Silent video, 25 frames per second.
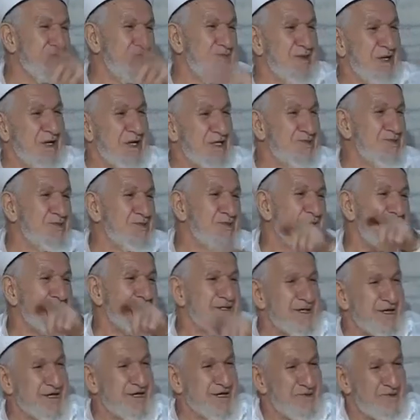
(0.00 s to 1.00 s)
Birleşmiş
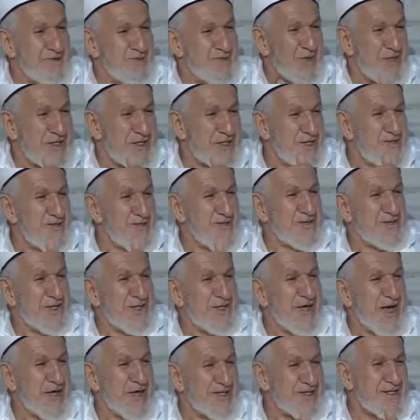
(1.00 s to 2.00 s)
Milletler'in madde
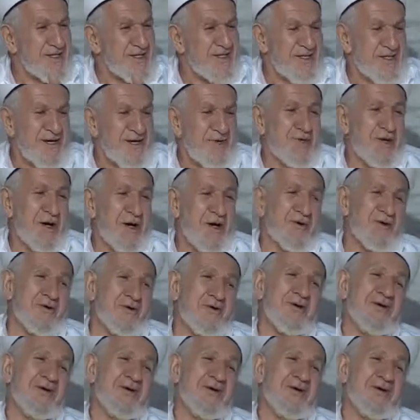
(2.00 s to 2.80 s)
madde yazdığı ama